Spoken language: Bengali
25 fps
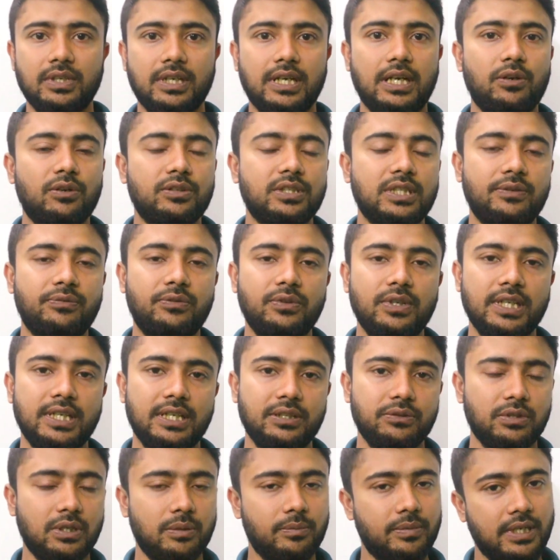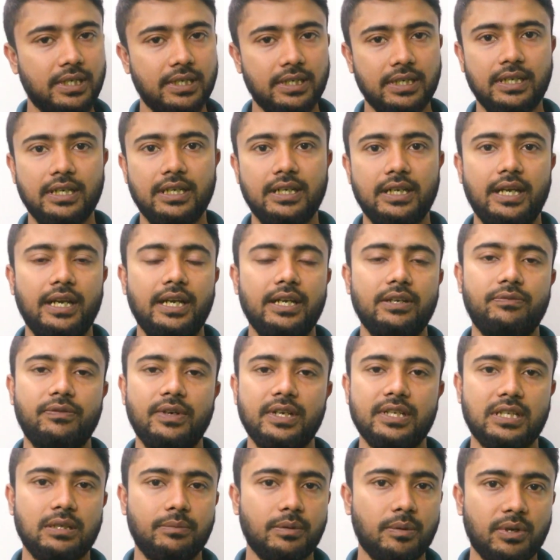কারো সাফল্যে কিন্তু আমরা এই
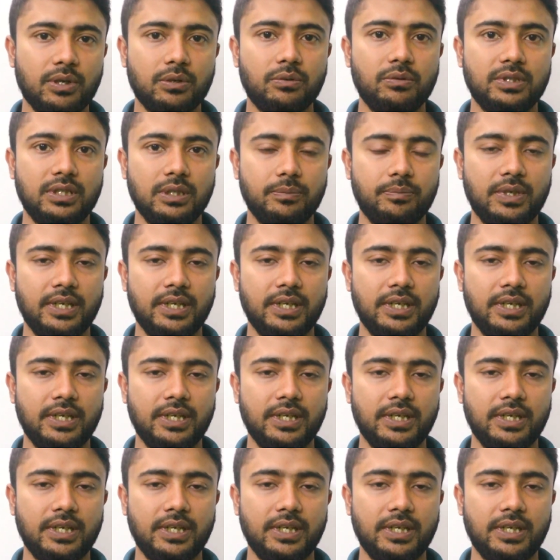ফ্রেজটি ব্যবহার করতে